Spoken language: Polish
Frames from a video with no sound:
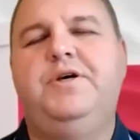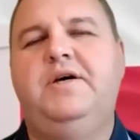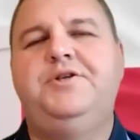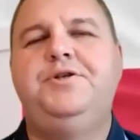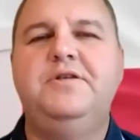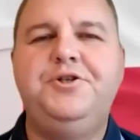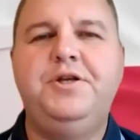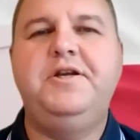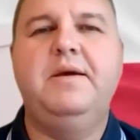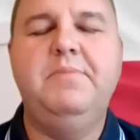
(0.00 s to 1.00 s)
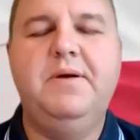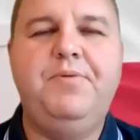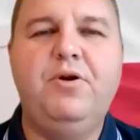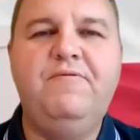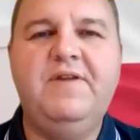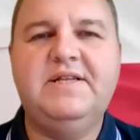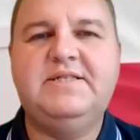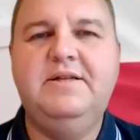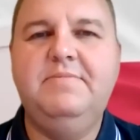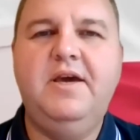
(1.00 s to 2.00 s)
dobrze, a czy czynnikiem
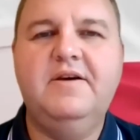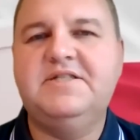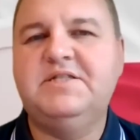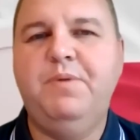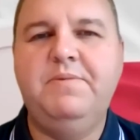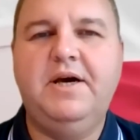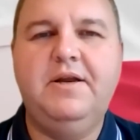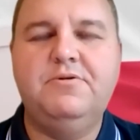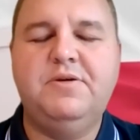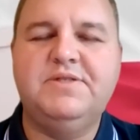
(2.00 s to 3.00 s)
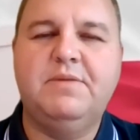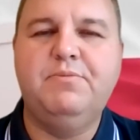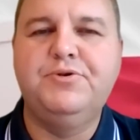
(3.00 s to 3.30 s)
proinflacyjnym nie jest wspomniane 800,